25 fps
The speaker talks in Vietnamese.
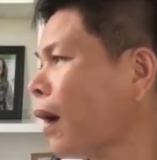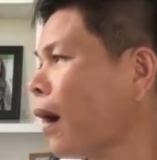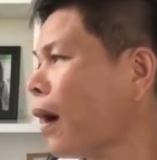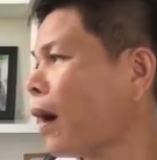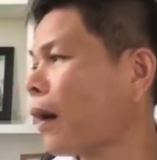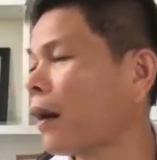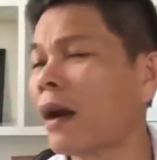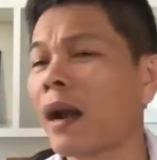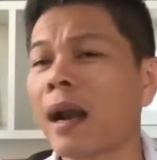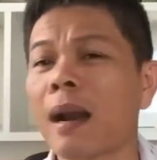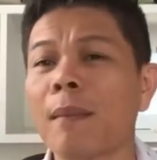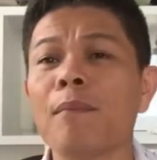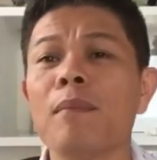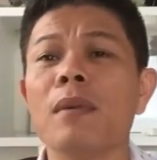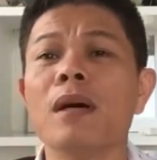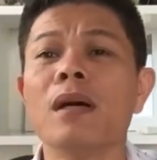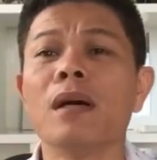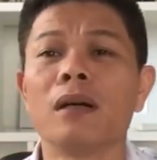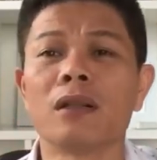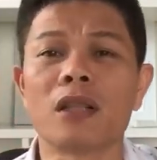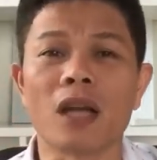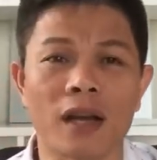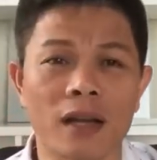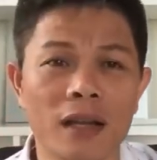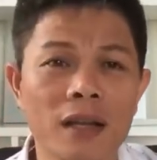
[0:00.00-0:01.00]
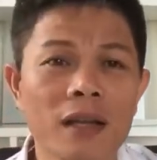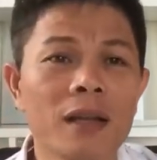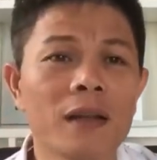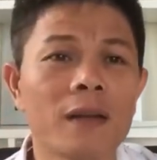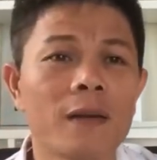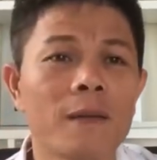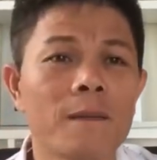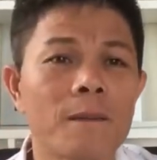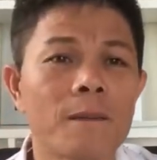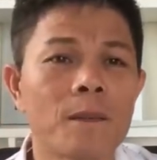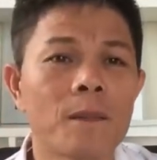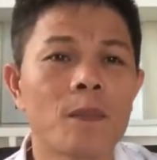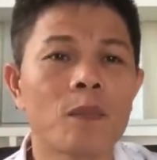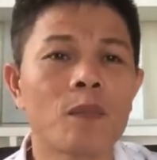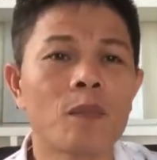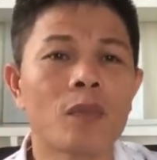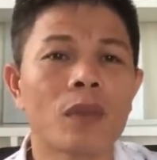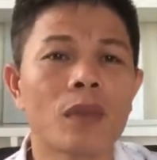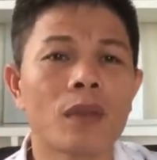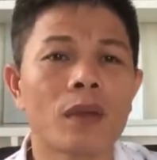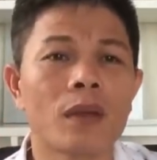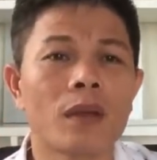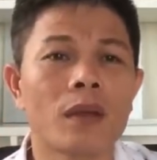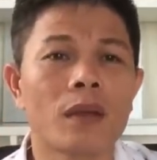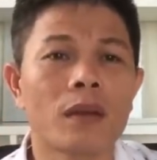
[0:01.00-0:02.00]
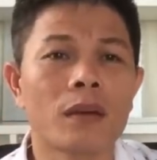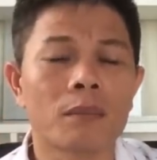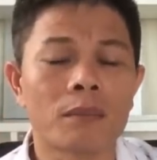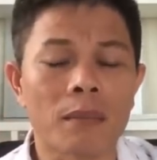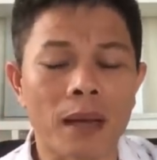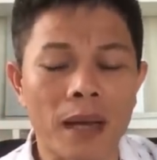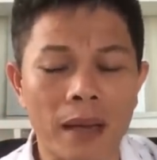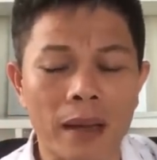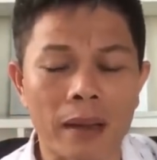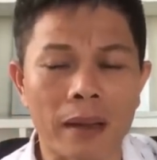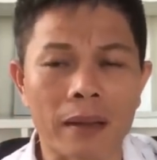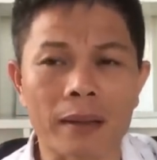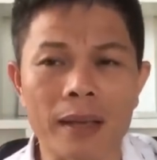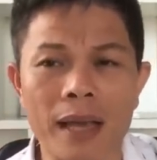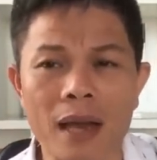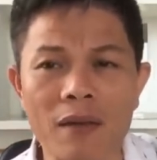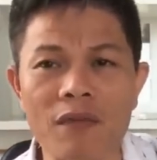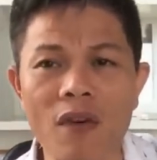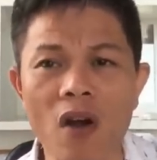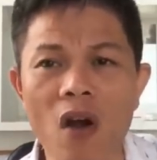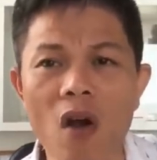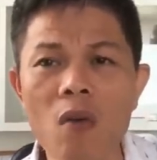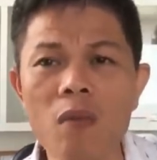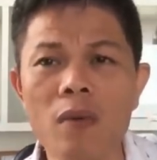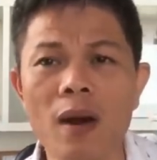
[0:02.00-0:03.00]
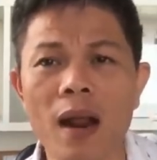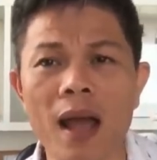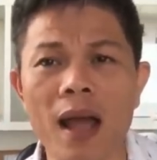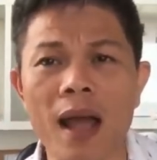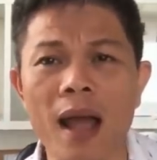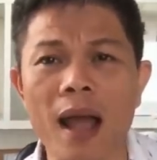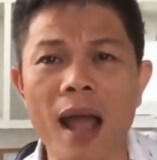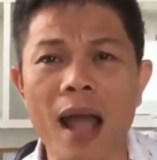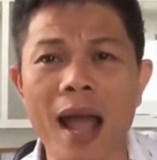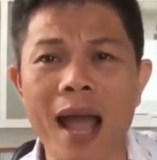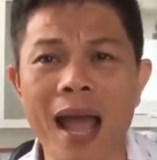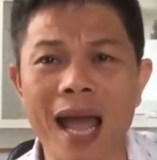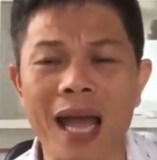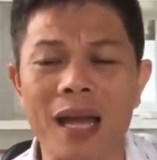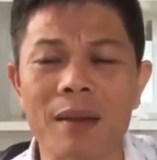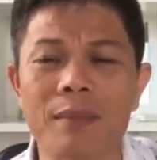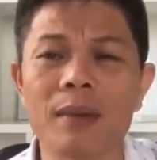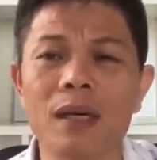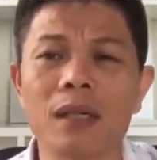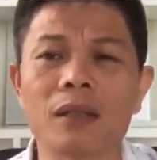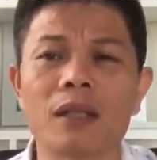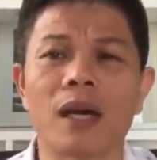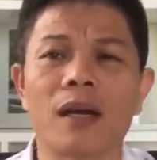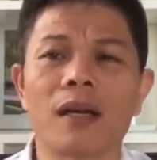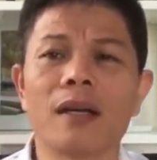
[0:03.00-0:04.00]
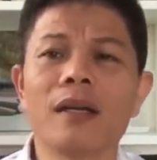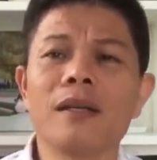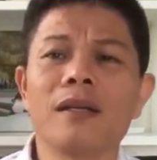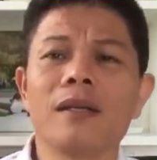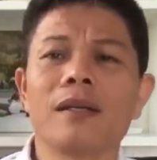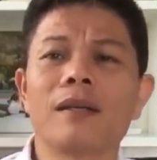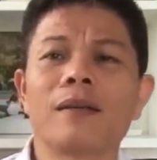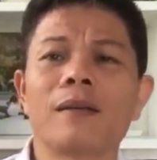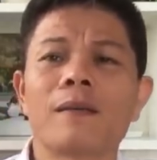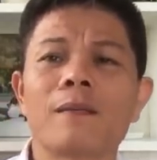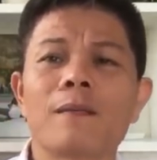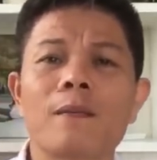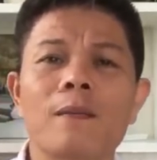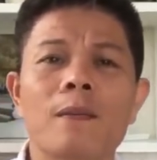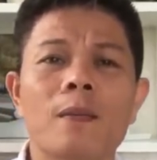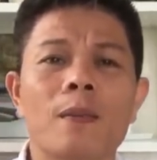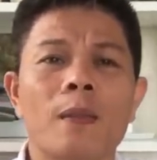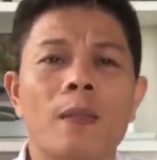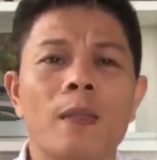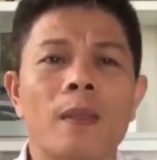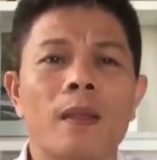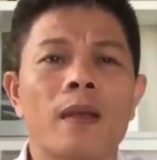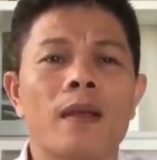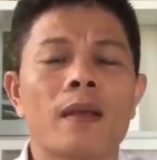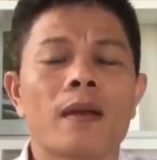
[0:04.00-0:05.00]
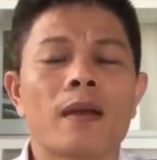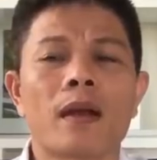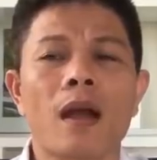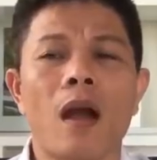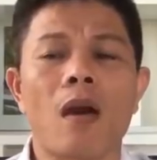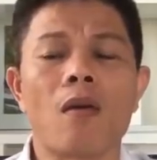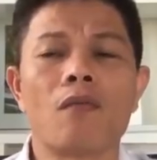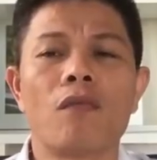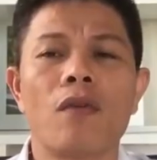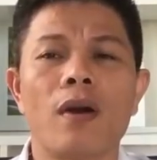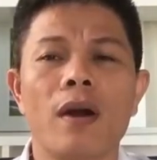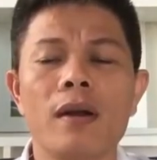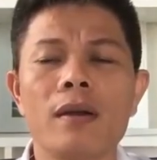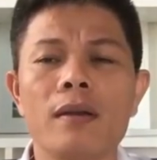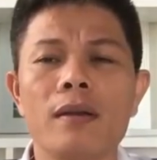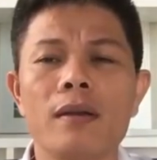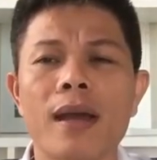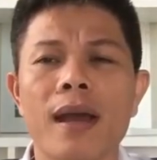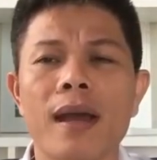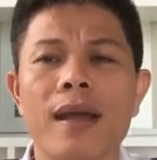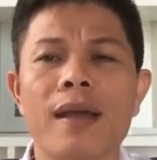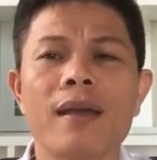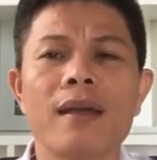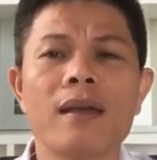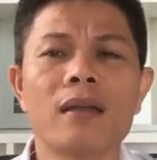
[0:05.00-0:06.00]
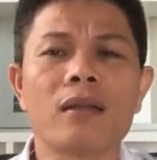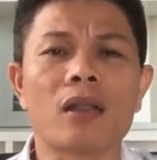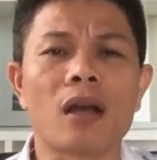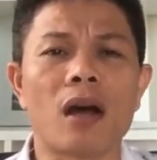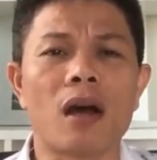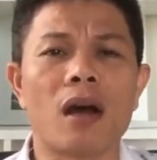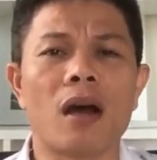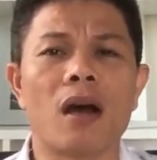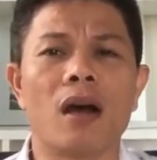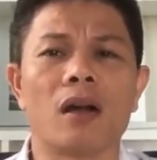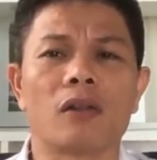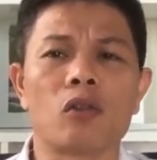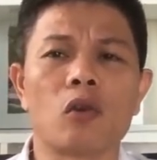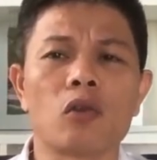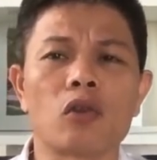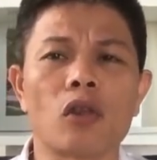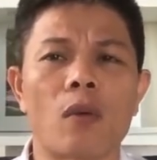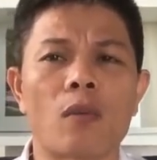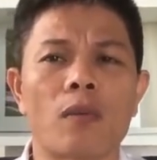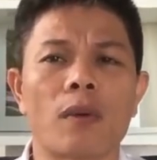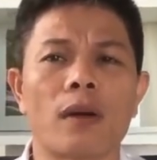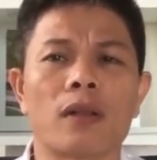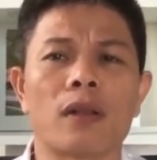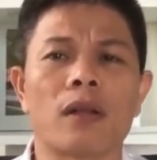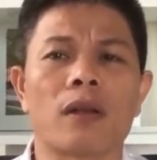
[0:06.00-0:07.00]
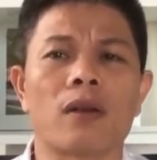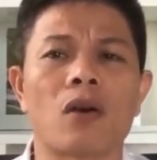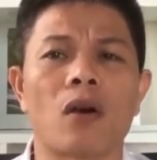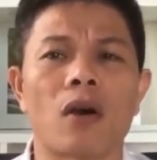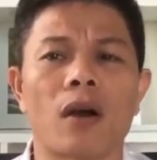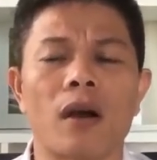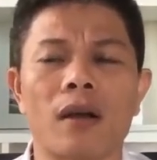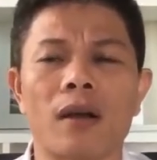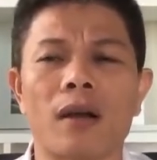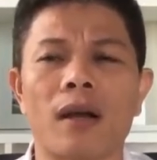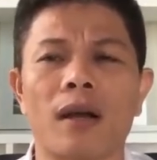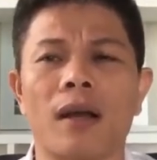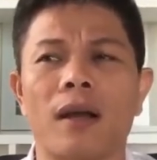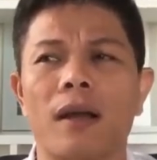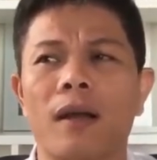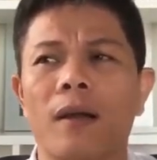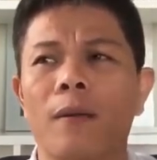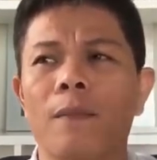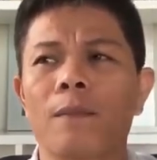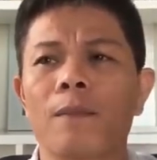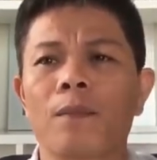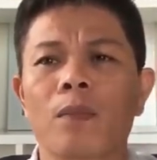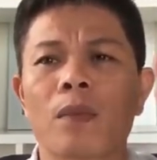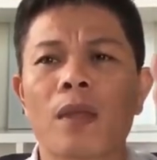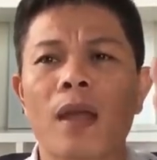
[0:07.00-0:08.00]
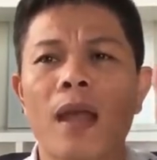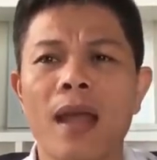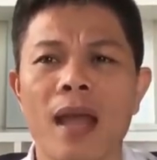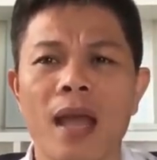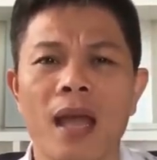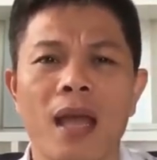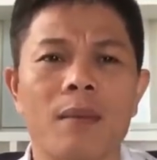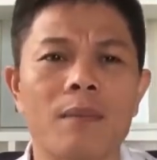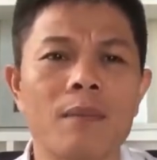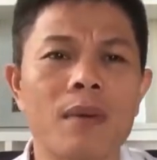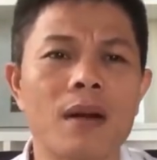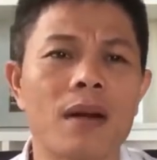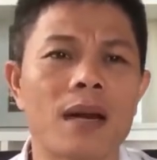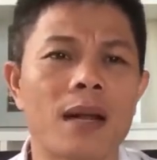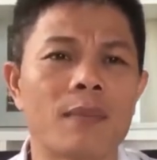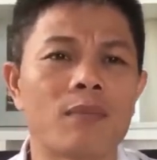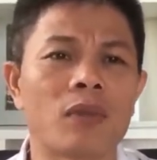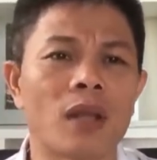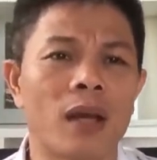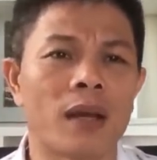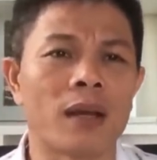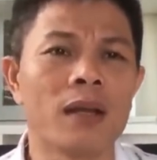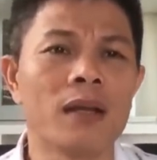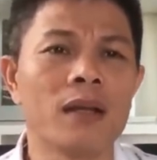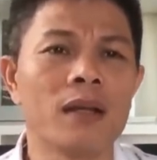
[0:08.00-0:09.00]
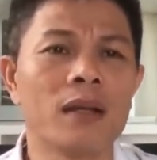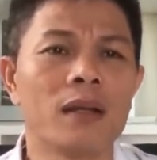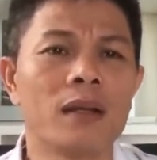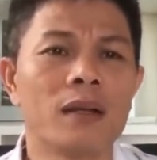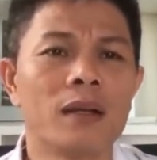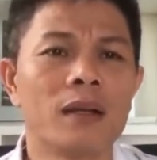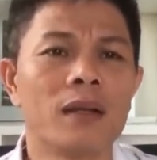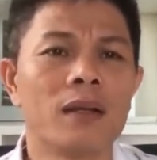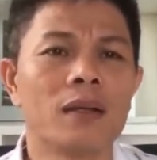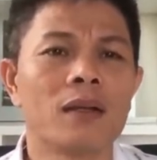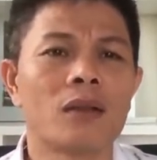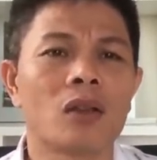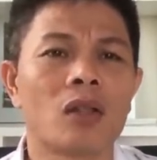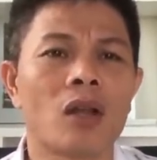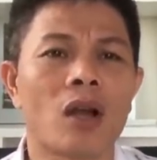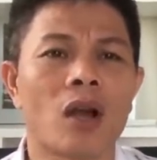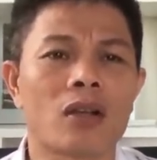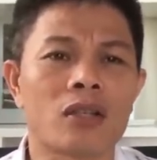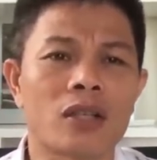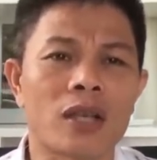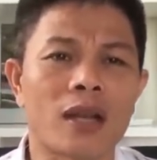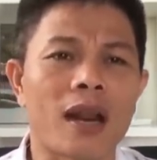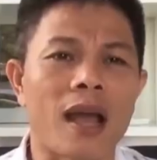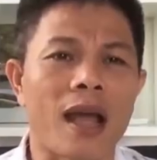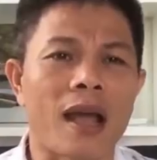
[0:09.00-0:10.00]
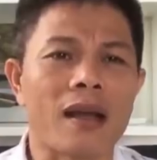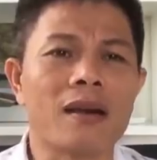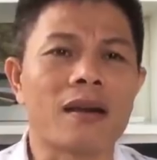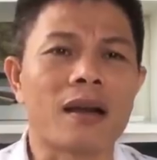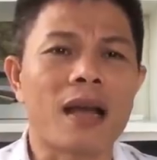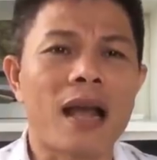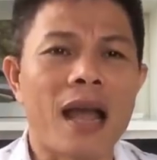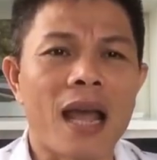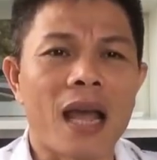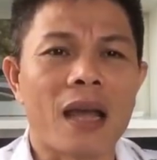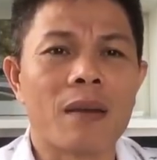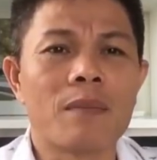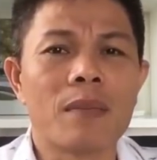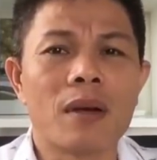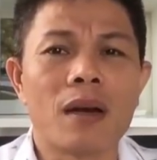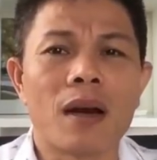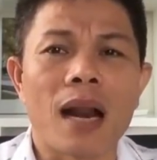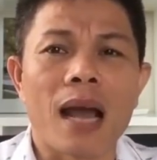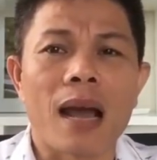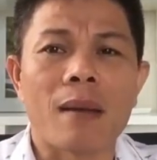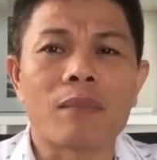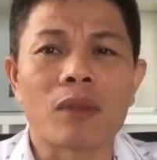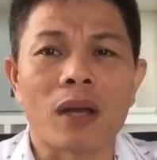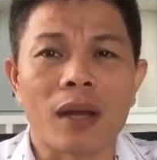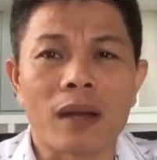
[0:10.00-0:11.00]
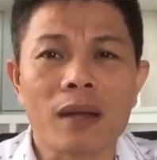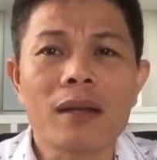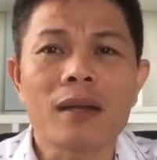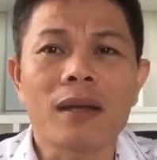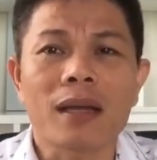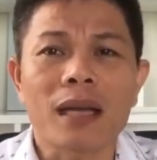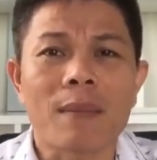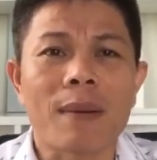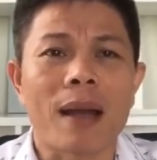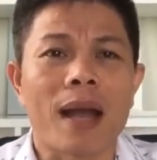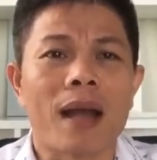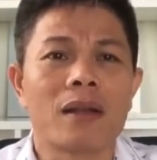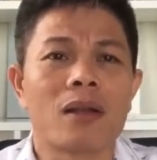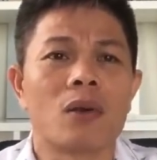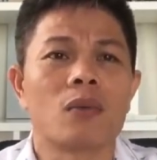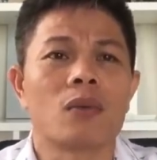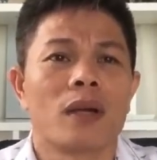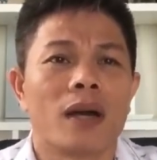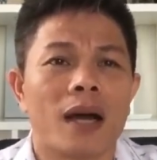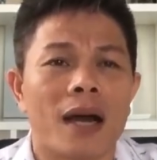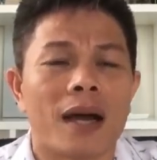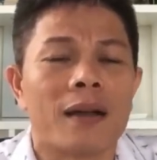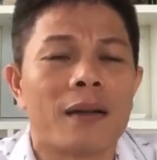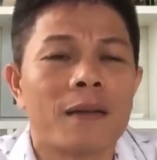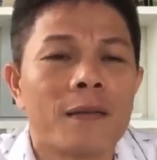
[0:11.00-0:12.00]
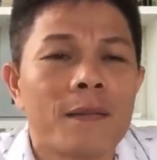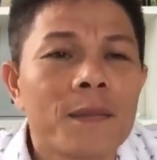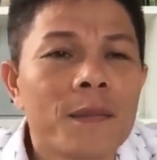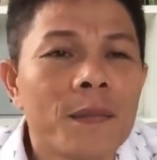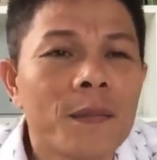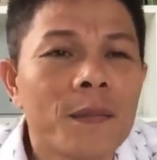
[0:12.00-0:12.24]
à, 50 tỷ mà giá vốn là 20 tỷ cộng với giấy tờ thủ tục đó thì khoảng 25 tỷ thì họ sẽ lãi được 25 tỷ các bạn hình dung chưa